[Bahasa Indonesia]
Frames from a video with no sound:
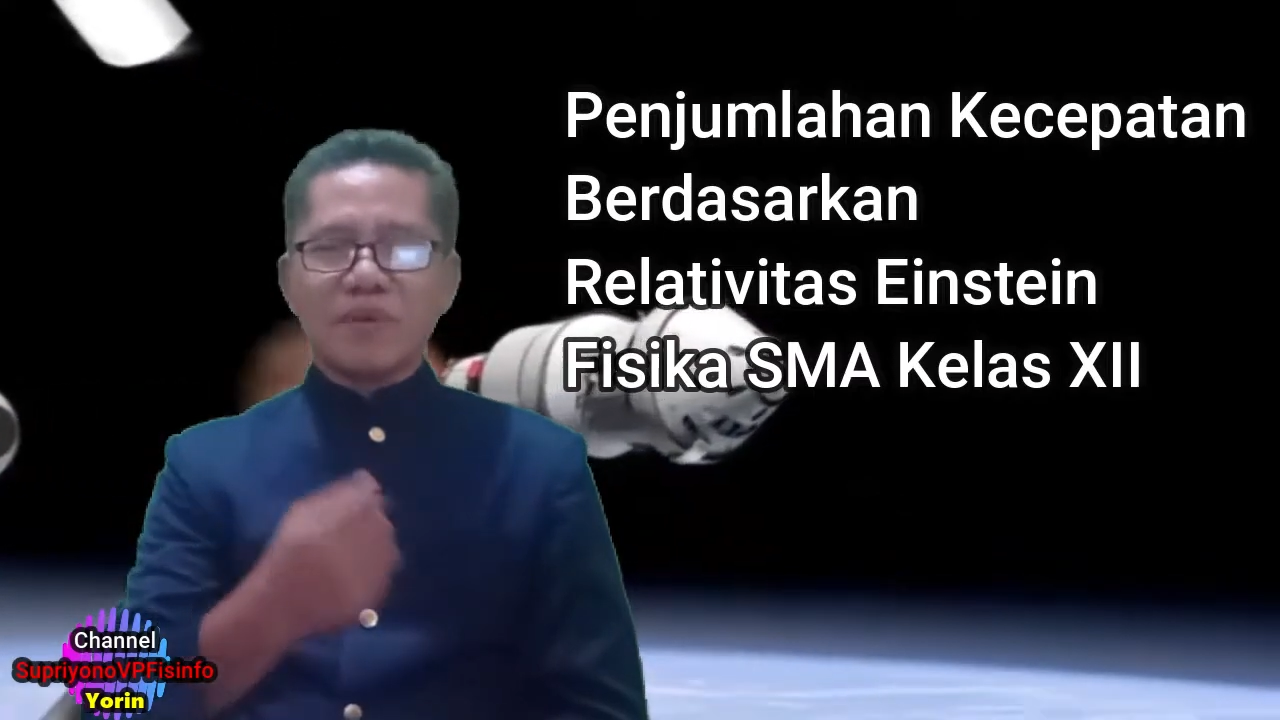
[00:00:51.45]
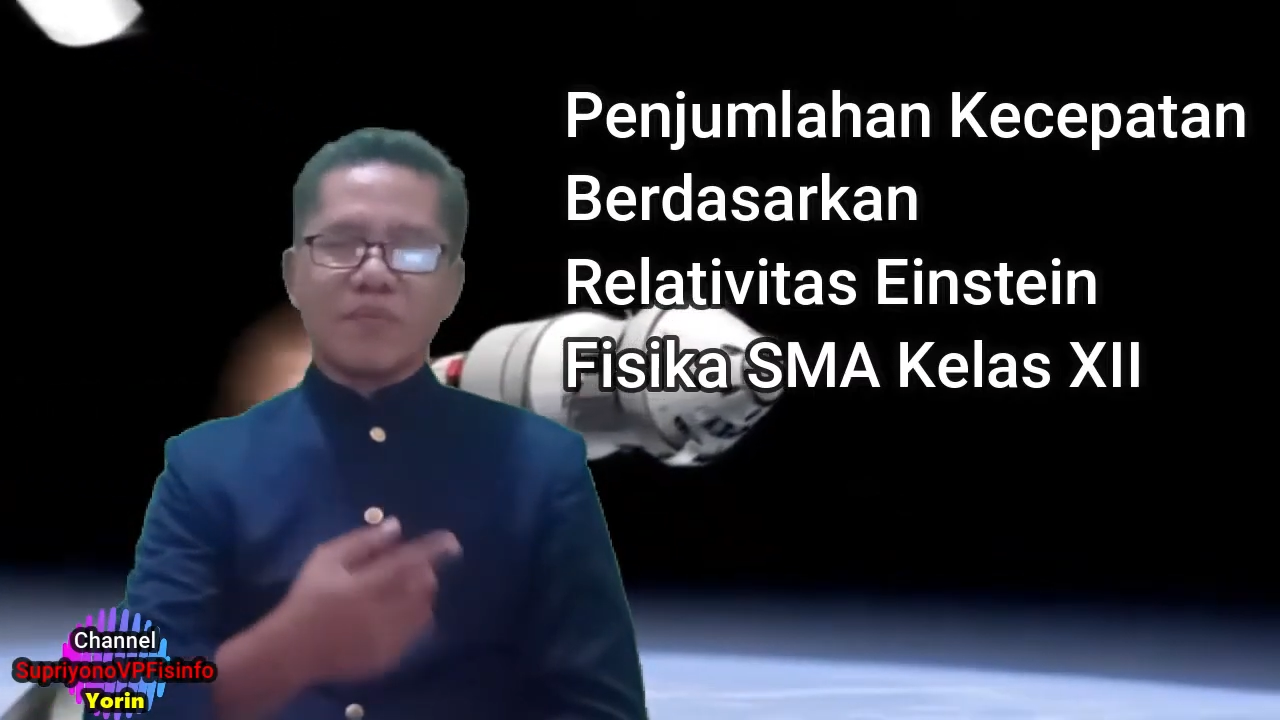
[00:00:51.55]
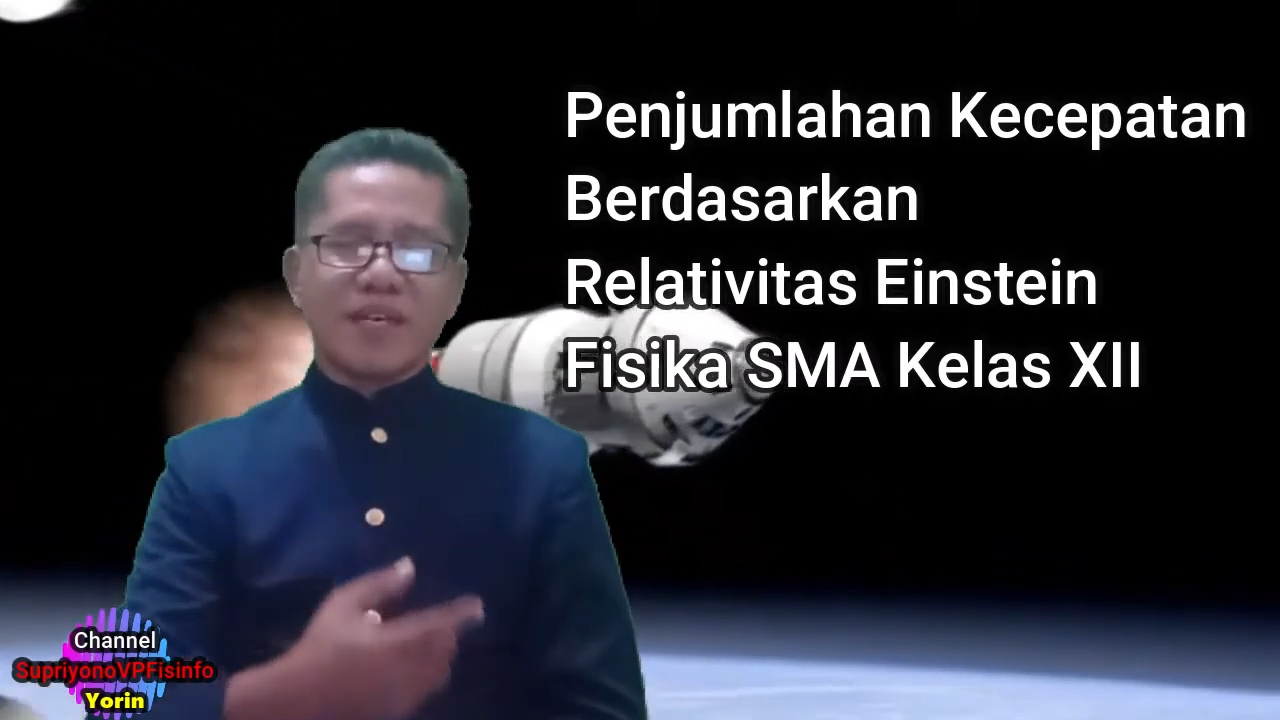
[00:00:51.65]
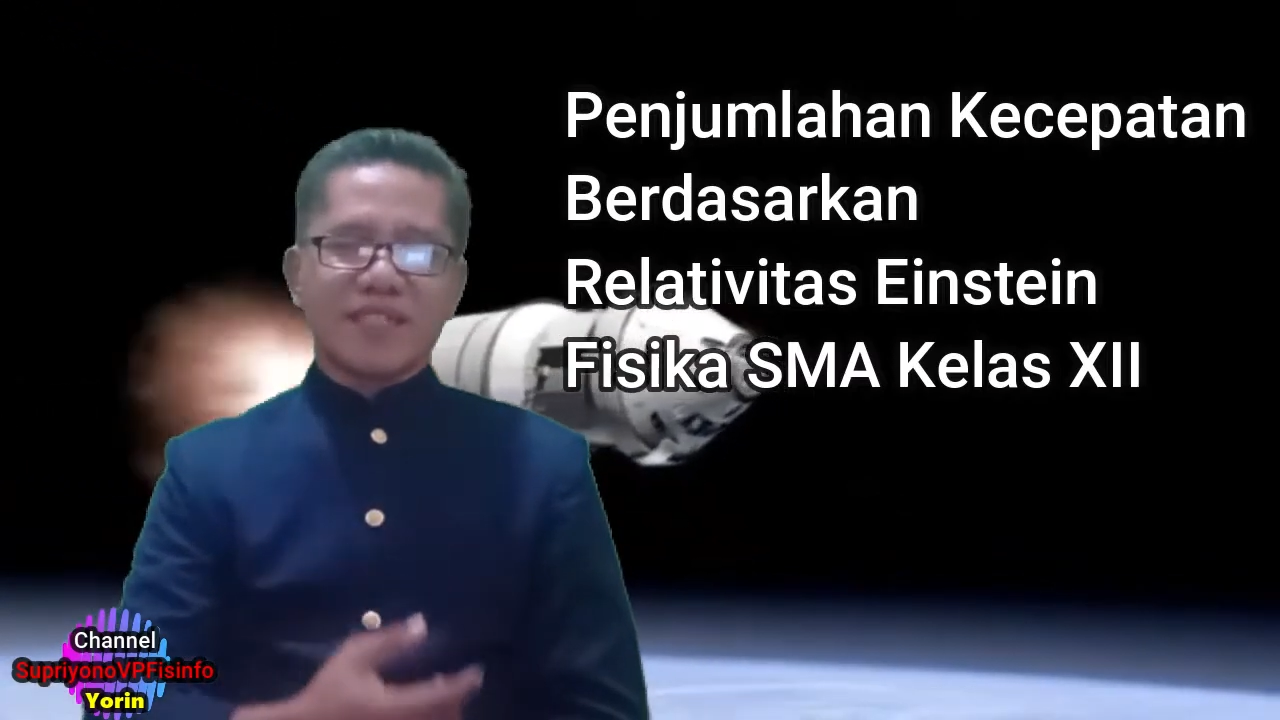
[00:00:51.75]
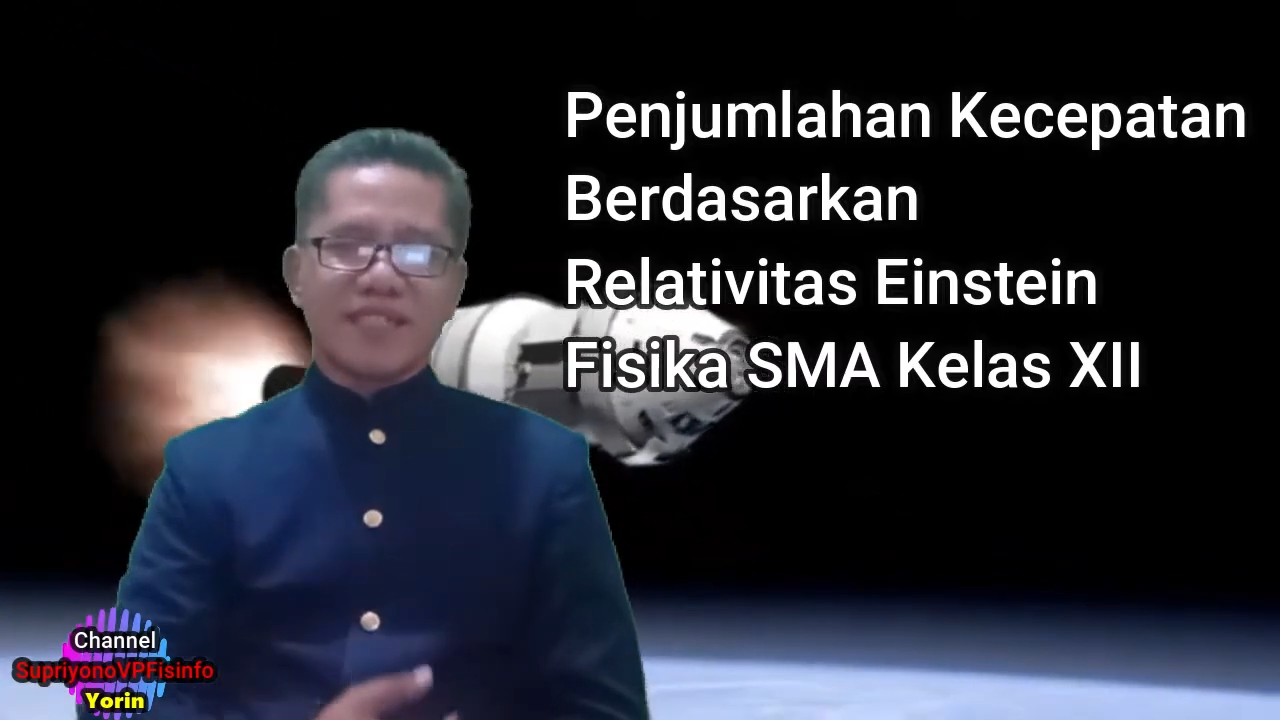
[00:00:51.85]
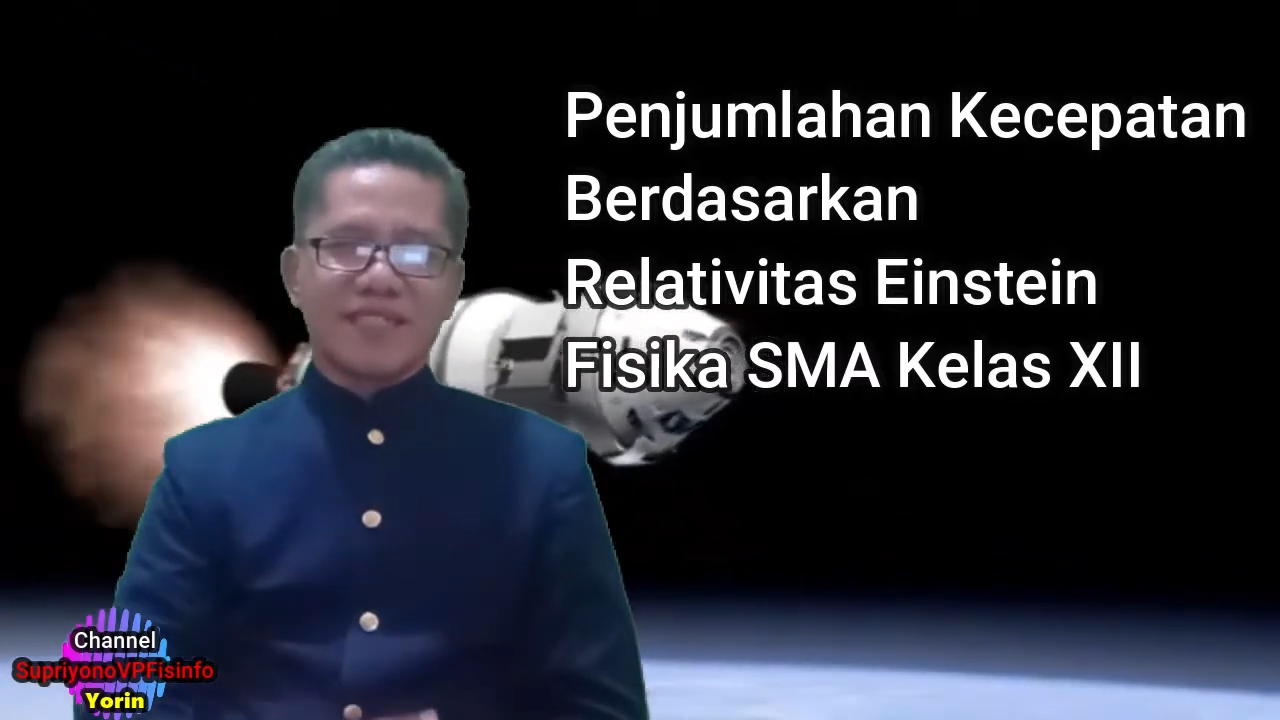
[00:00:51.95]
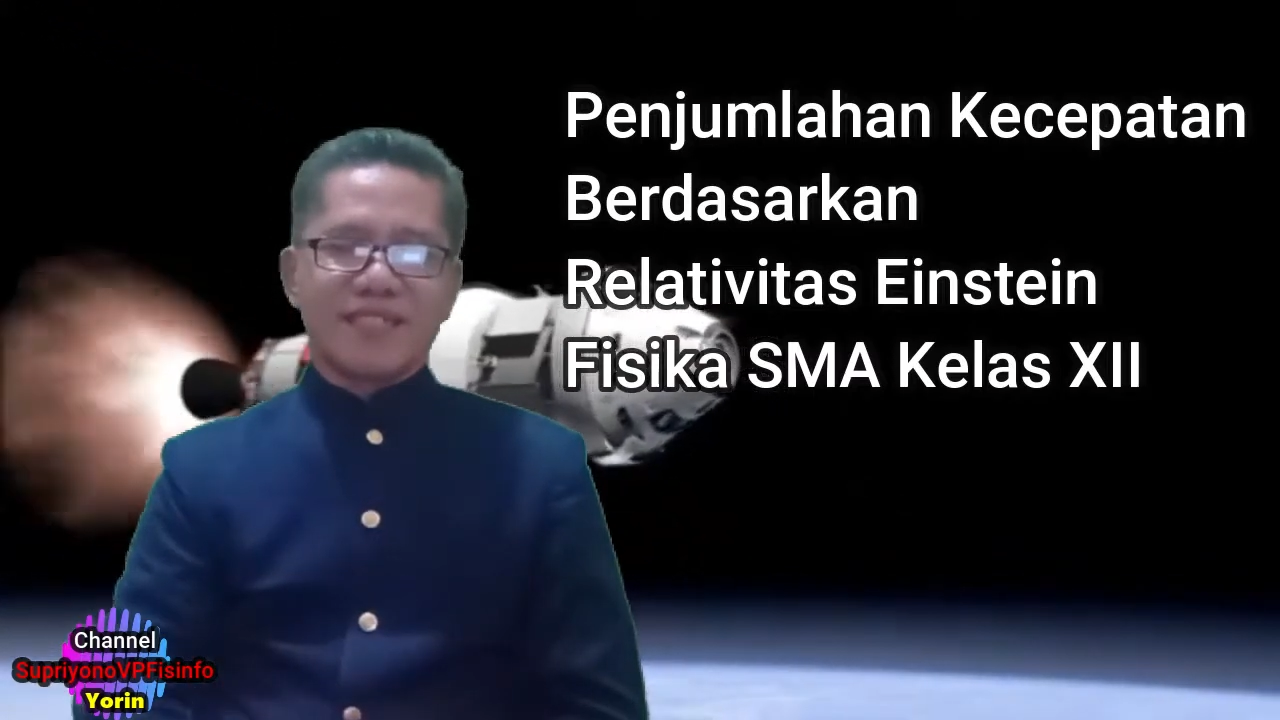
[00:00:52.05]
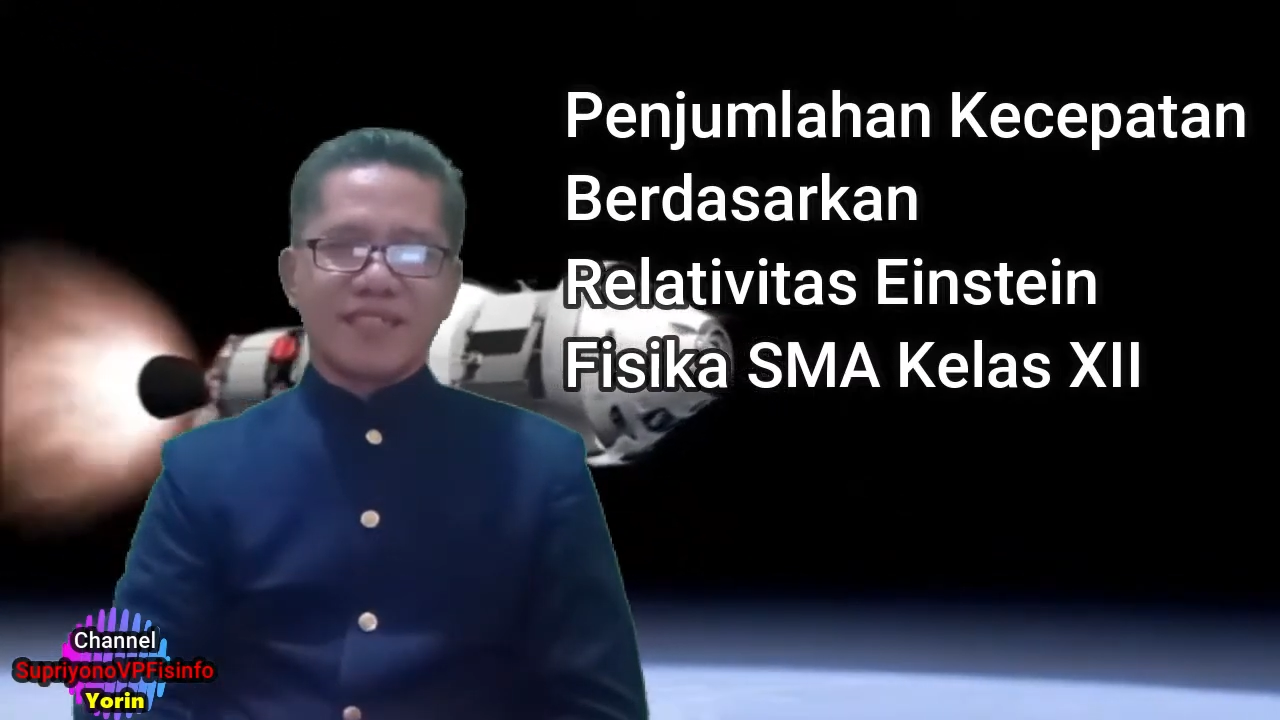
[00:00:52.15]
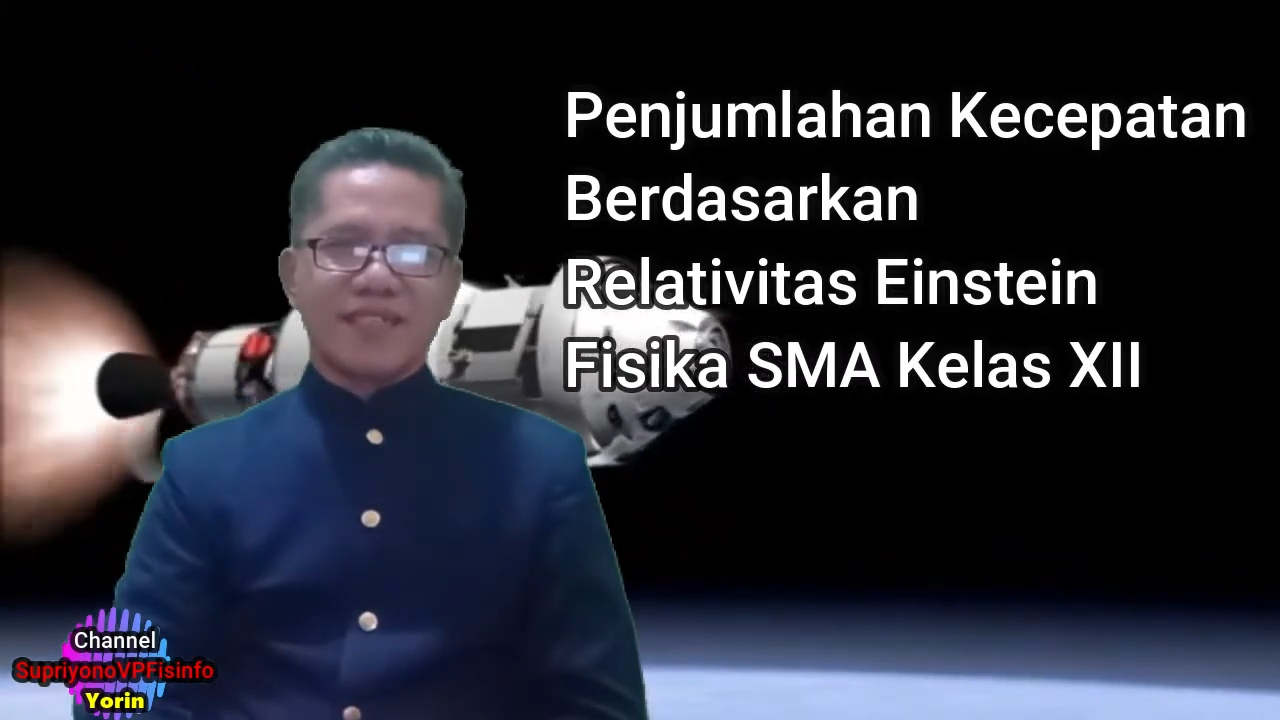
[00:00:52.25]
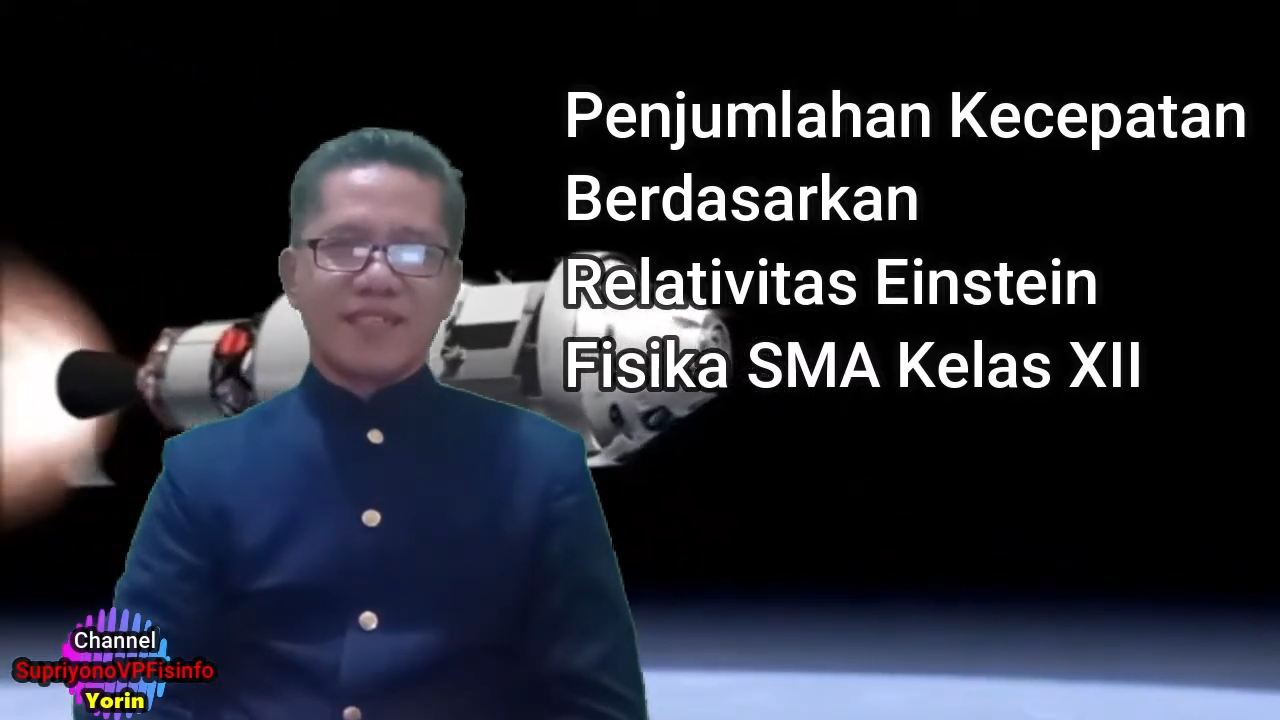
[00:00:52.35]

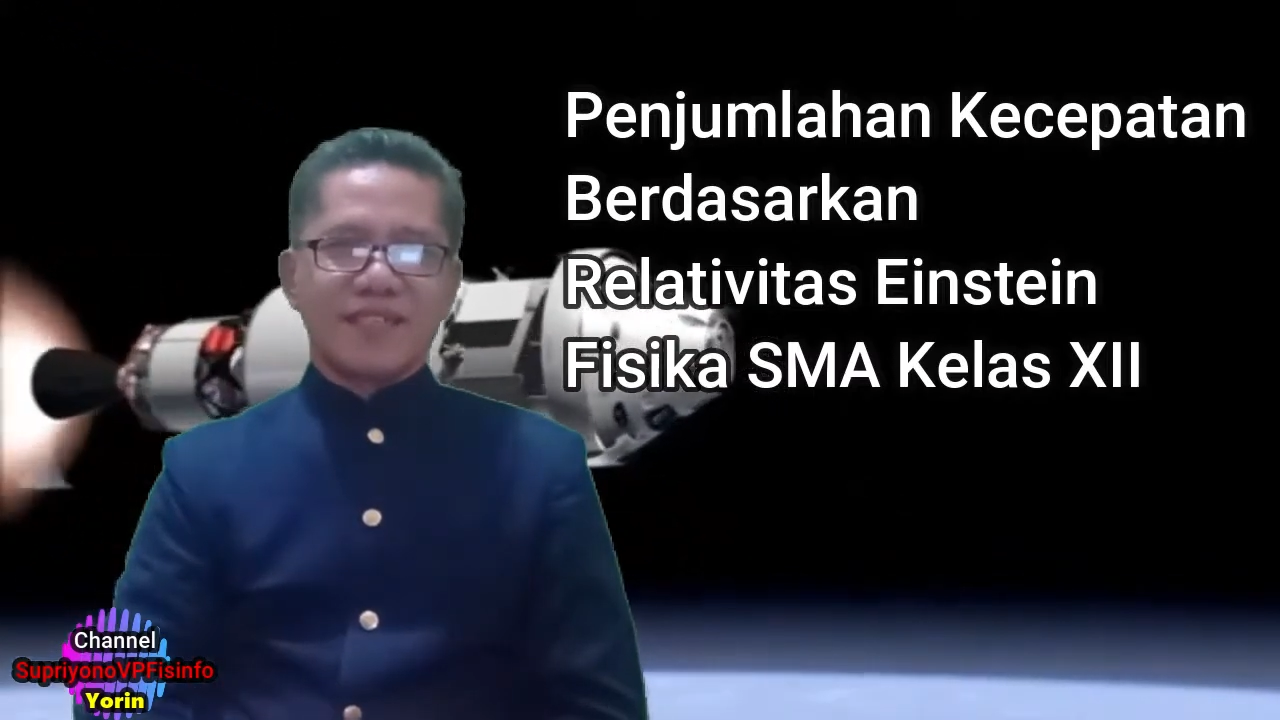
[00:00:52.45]
pembahasannya.